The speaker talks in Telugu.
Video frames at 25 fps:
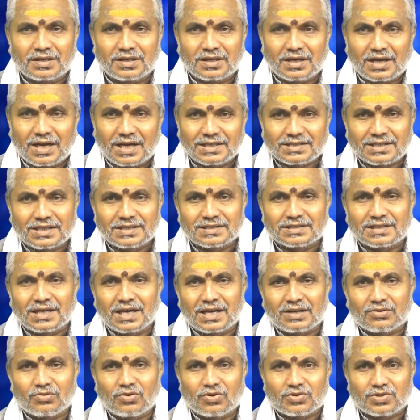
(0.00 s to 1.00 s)
గ్రహ
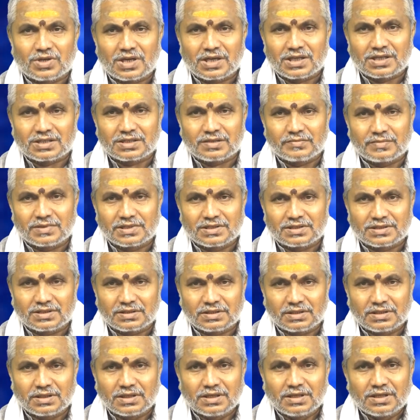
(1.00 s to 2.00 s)
సంచార దోషానికి సంబంధించి
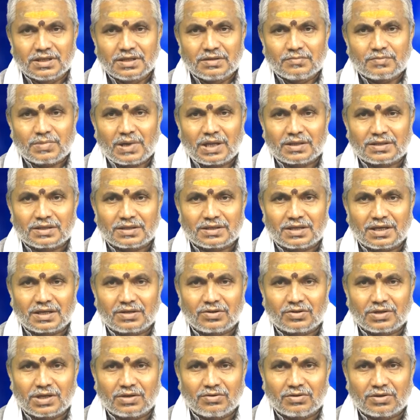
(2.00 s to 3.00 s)

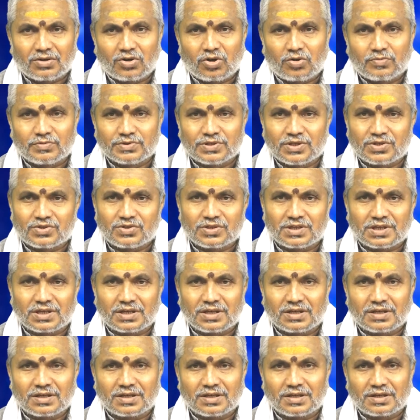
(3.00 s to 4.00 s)
ప్రాతకాలంలో నవగ్రహం చేసుకుని
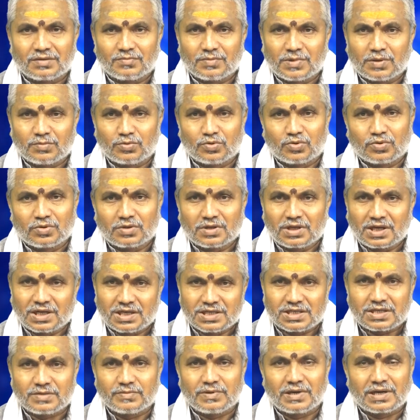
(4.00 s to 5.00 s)
బాబు
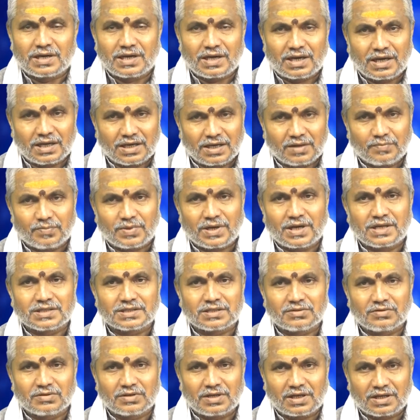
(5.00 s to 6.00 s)
కరిషిమాణ
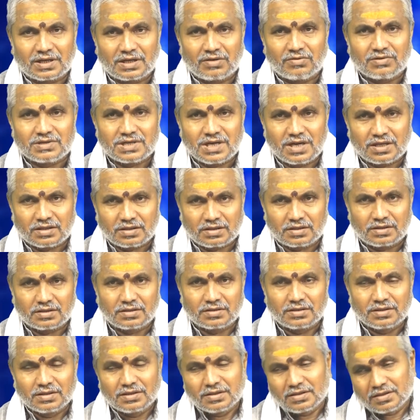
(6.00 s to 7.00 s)
అన్నప్రాసన లగ్నవశాత్
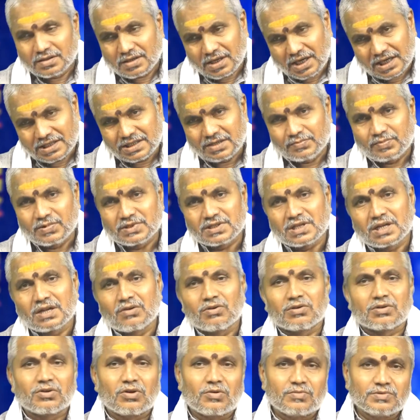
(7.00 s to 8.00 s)
అని చెప్పేసి
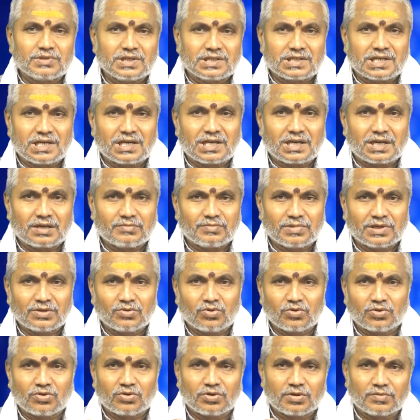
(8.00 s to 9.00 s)
నవగ్రహం చేసేయండి రాబాయి
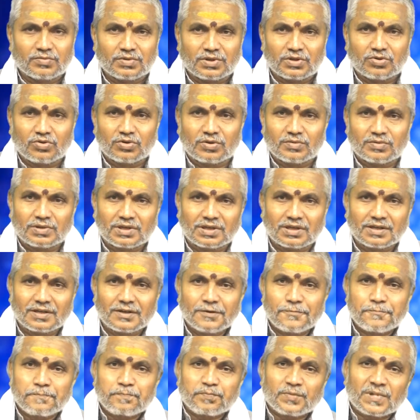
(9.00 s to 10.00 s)
నూట నూట ఎనిమిది ఉంటుందని
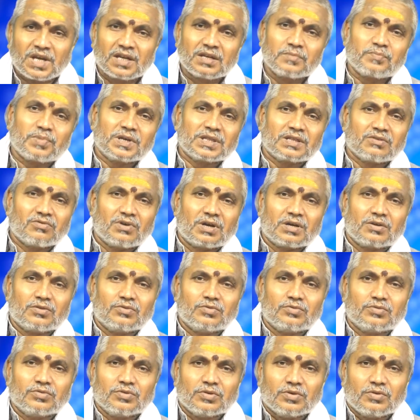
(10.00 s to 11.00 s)
అని పెద్దవాళ్ళు
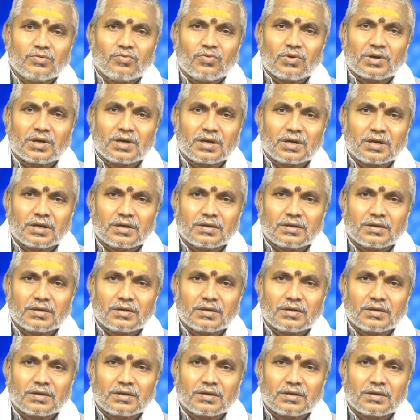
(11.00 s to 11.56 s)
ఒక